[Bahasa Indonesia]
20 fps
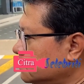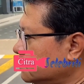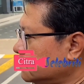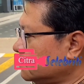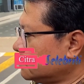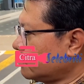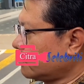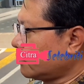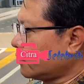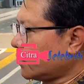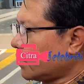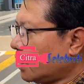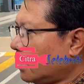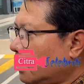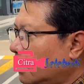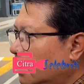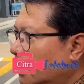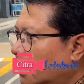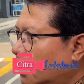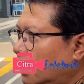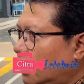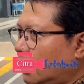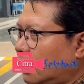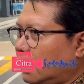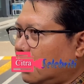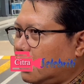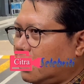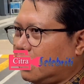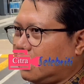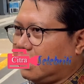tidak hadir ya hari ini.
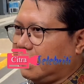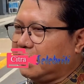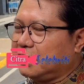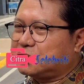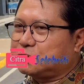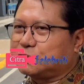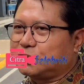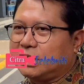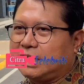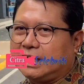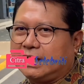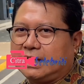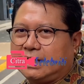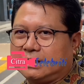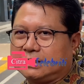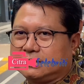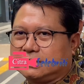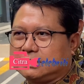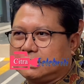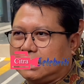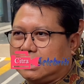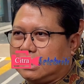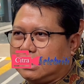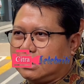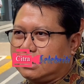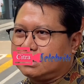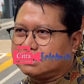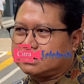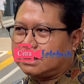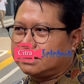Uh, ini sebetulnya
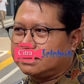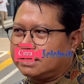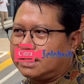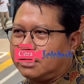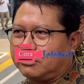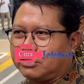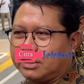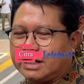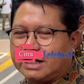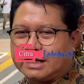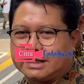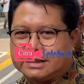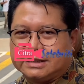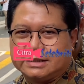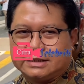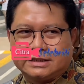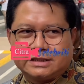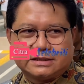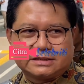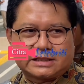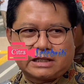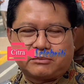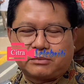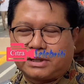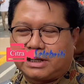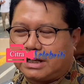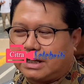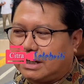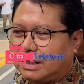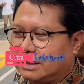uh, Sandi Aula lagi
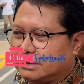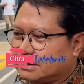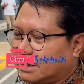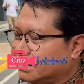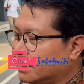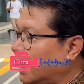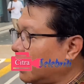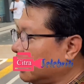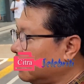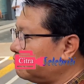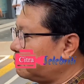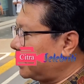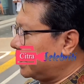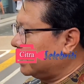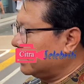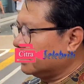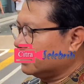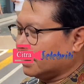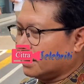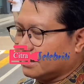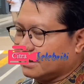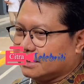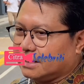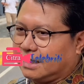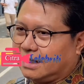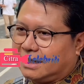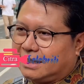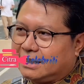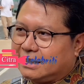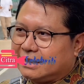sama Sandi Arifin,
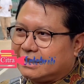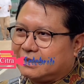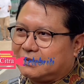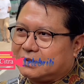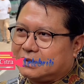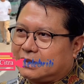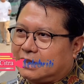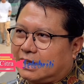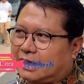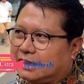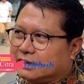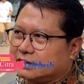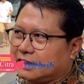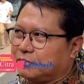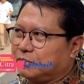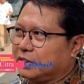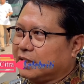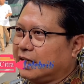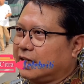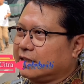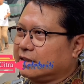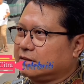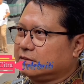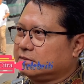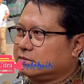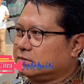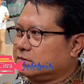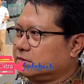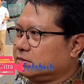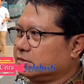jadinya uh, saya bilang
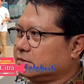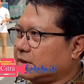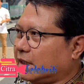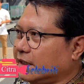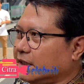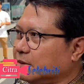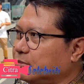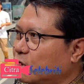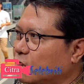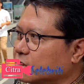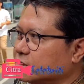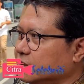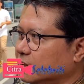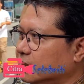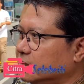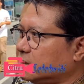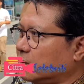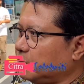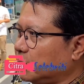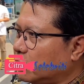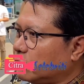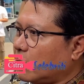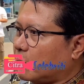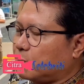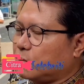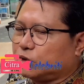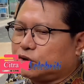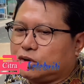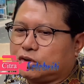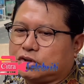tadinya mau ke sini, saya bilang udah
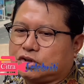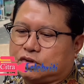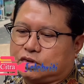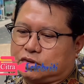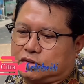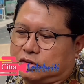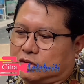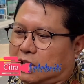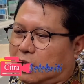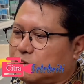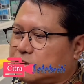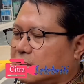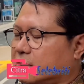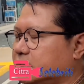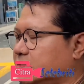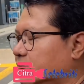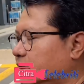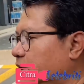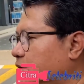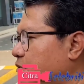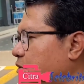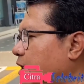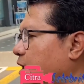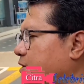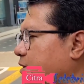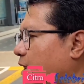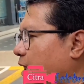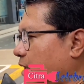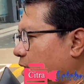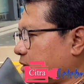putus, nggak usah ke sini, udah
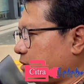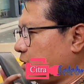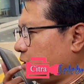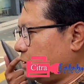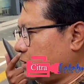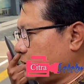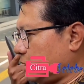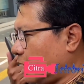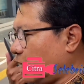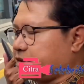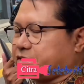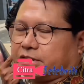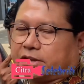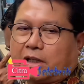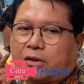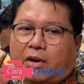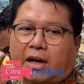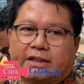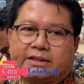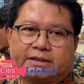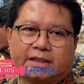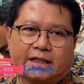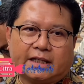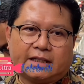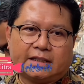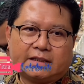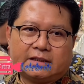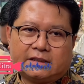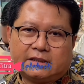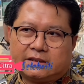saya, saya kasih tahu aja
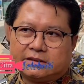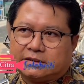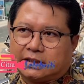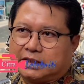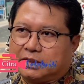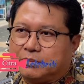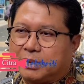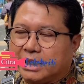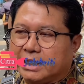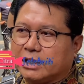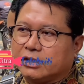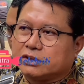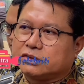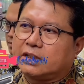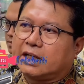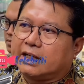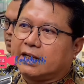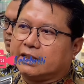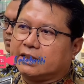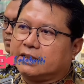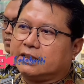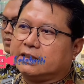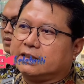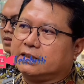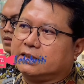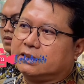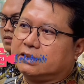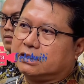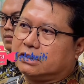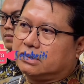jadi beliau tuh adanya di
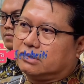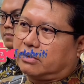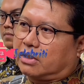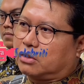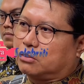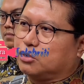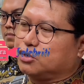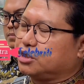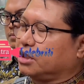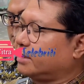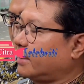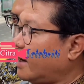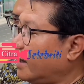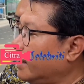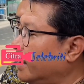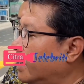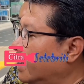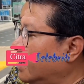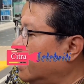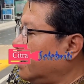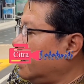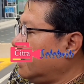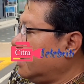warung Uncit Raya